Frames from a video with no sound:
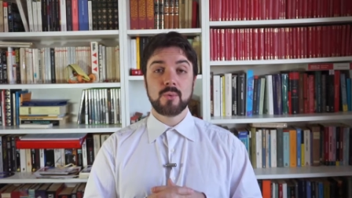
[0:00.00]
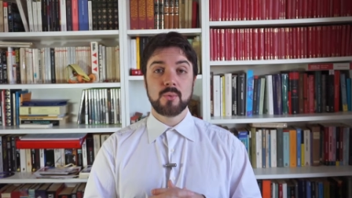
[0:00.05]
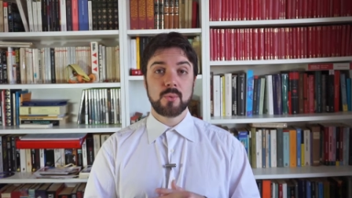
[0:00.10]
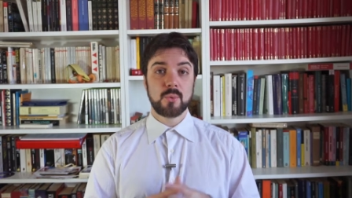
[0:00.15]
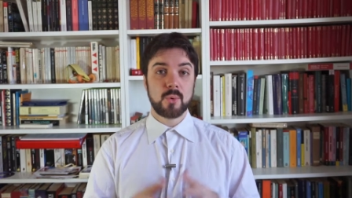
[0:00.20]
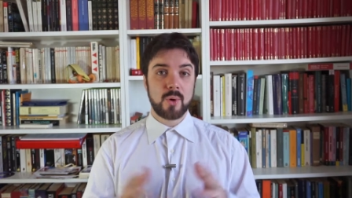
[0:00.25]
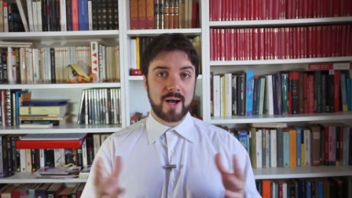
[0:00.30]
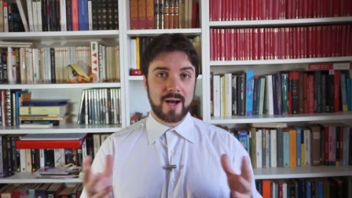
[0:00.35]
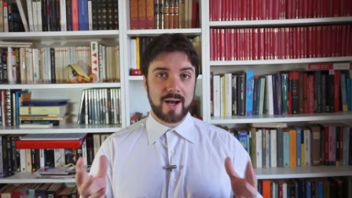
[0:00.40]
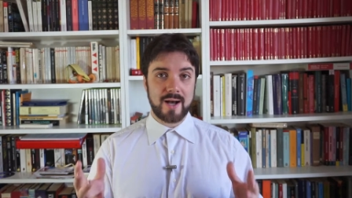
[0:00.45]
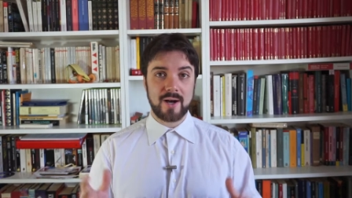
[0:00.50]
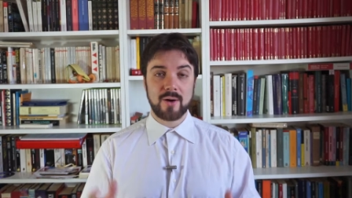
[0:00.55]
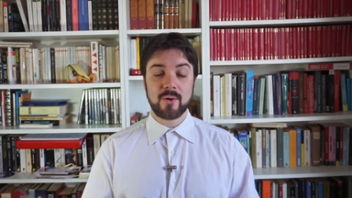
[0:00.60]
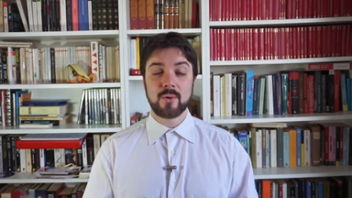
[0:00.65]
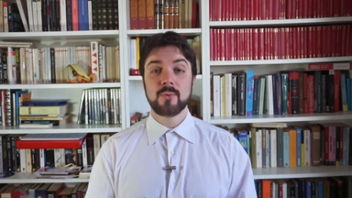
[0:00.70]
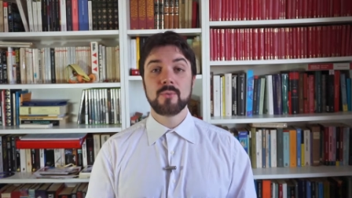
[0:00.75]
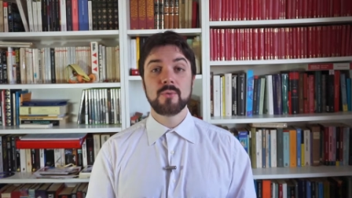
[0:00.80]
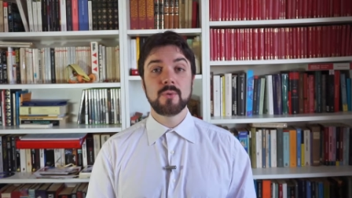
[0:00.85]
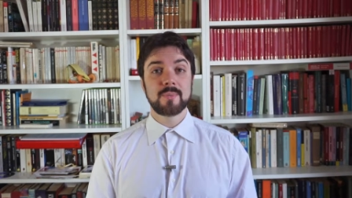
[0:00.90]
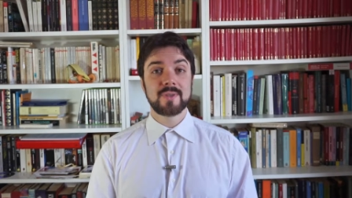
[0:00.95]

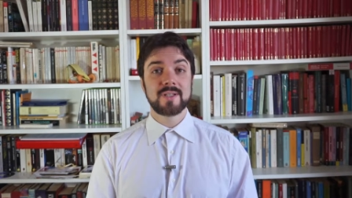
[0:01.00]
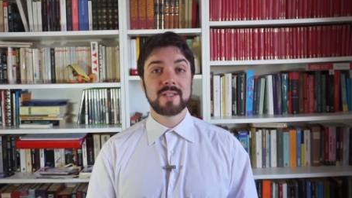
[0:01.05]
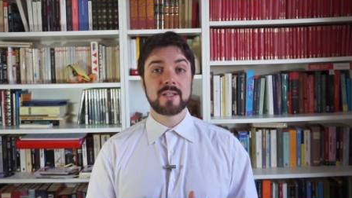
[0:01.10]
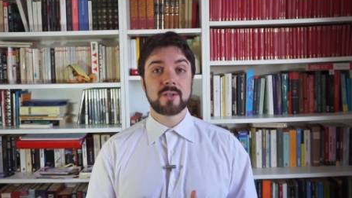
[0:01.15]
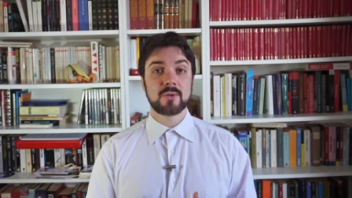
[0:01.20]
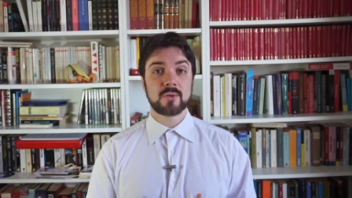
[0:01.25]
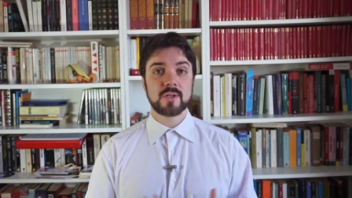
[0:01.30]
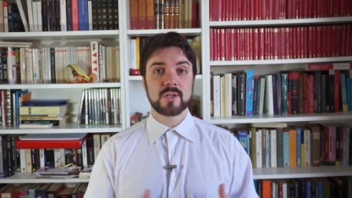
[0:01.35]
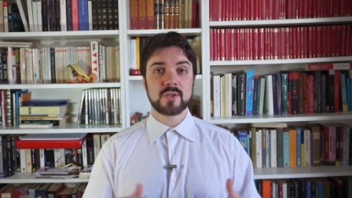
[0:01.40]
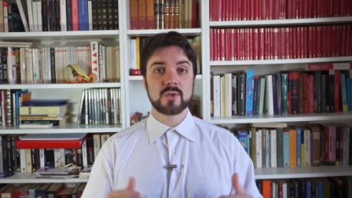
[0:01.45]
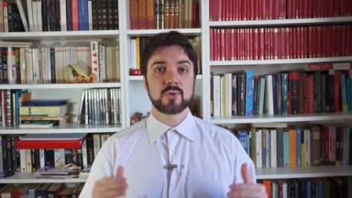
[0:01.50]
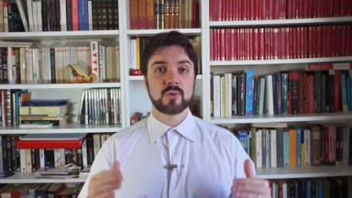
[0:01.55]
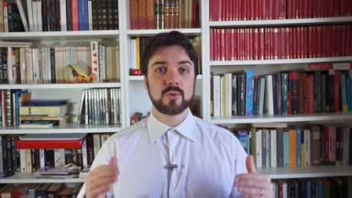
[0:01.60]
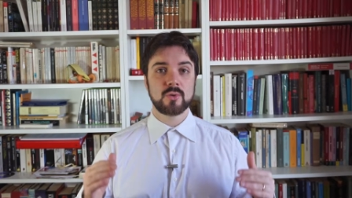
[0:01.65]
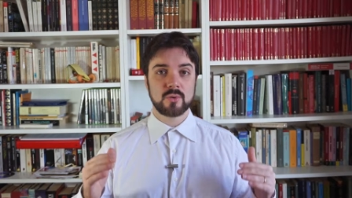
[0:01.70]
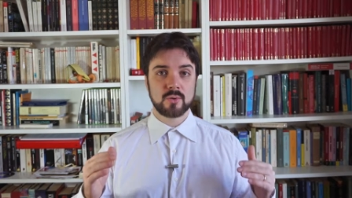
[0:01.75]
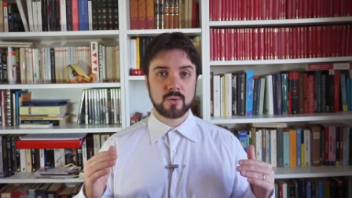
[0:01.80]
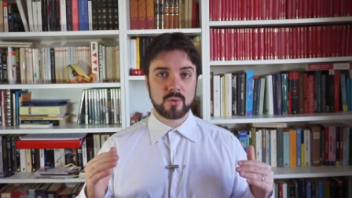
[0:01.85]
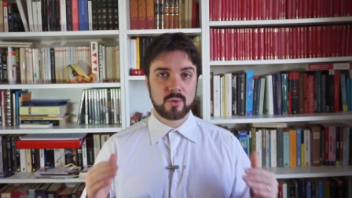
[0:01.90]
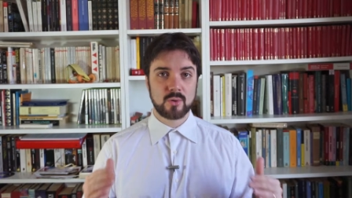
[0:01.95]
Wow, non me ne ero
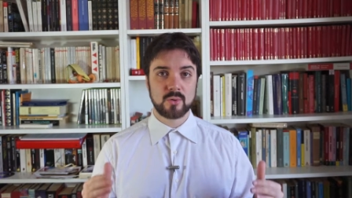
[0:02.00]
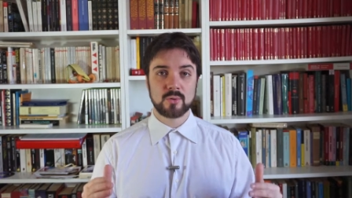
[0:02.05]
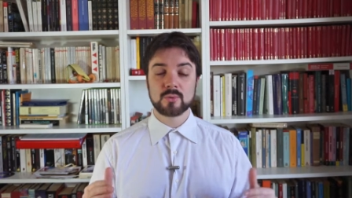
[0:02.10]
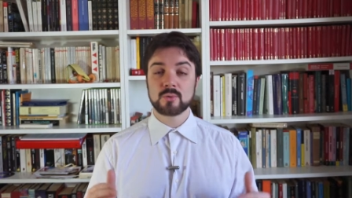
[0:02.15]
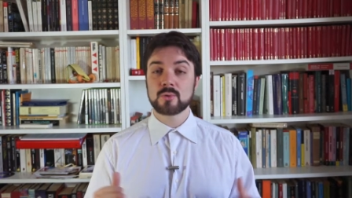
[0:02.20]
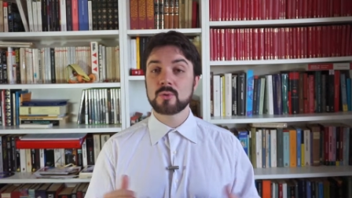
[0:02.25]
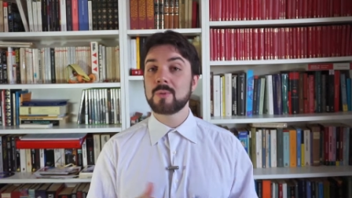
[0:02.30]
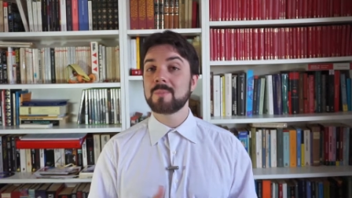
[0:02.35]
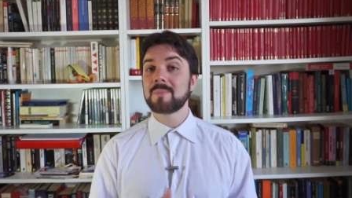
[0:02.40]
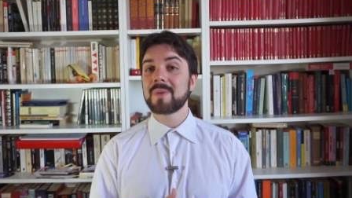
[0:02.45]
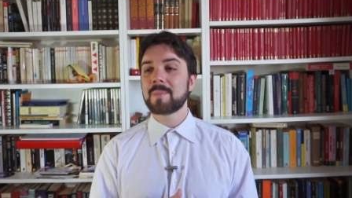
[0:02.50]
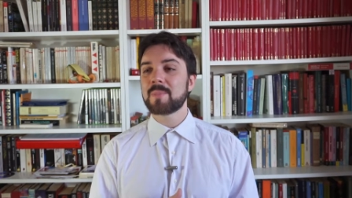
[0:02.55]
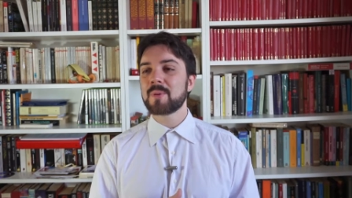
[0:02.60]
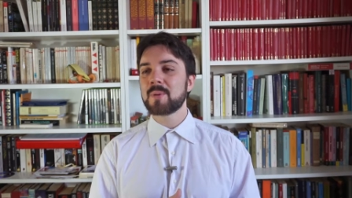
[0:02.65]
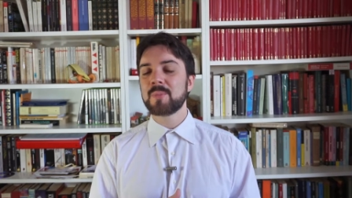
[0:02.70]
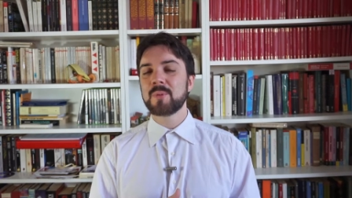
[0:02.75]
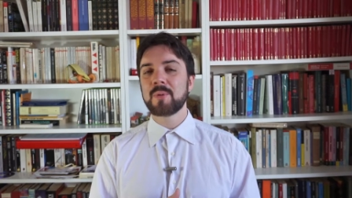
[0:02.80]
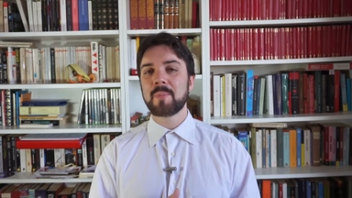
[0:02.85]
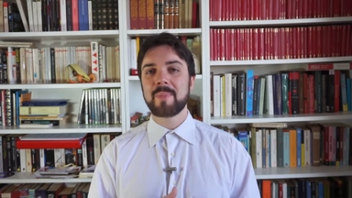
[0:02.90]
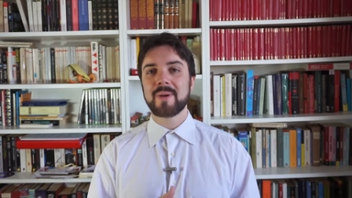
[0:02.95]
reso conto, ma
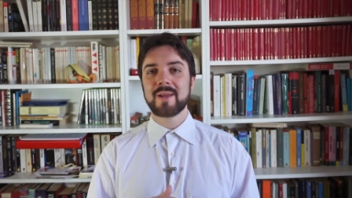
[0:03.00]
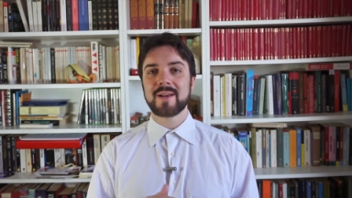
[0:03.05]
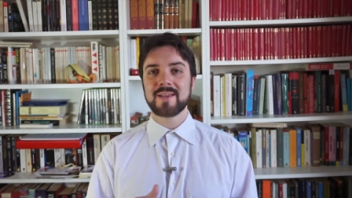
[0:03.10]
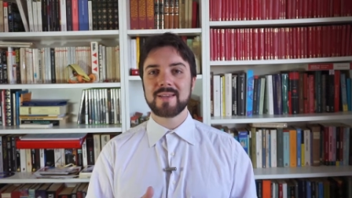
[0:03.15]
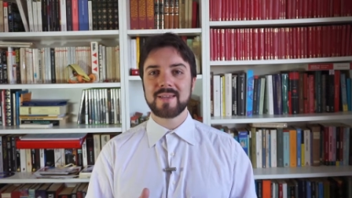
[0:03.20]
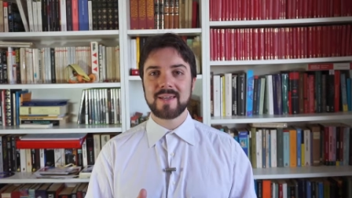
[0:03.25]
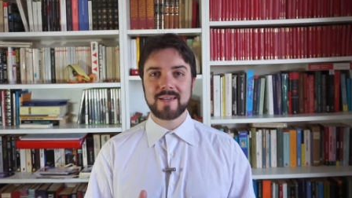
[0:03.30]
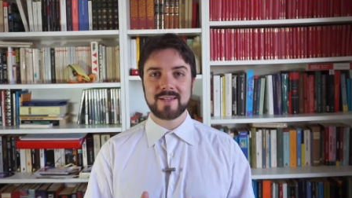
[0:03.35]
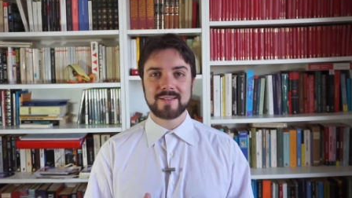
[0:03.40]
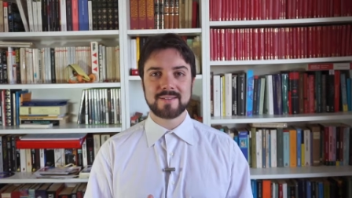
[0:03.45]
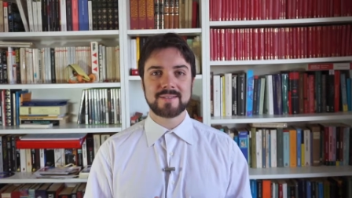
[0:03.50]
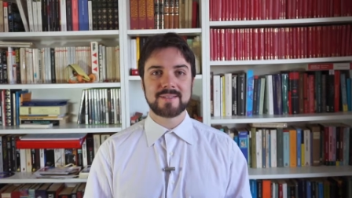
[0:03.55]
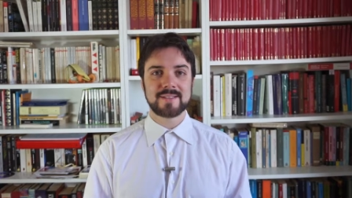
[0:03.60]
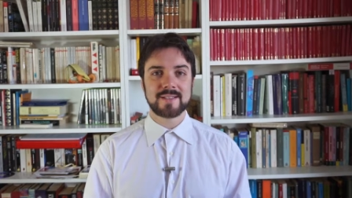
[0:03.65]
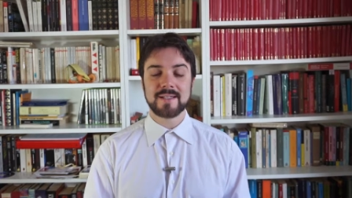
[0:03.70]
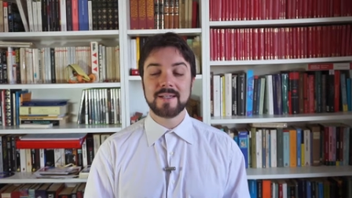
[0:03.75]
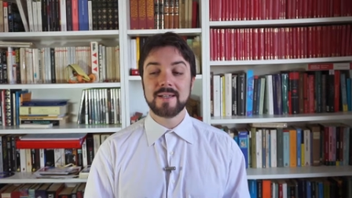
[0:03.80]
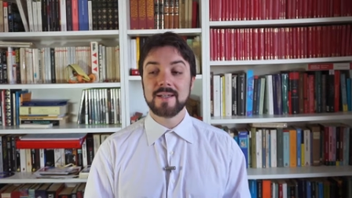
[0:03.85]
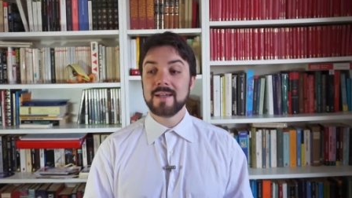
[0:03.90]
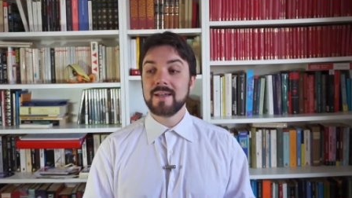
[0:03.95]
proprio per
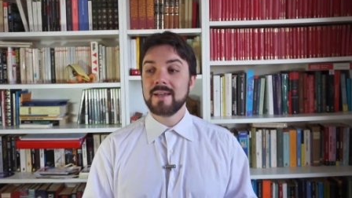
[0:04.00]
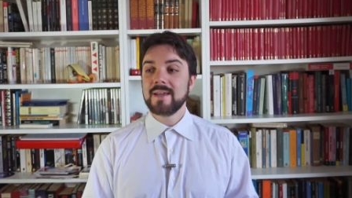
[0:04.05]
niente.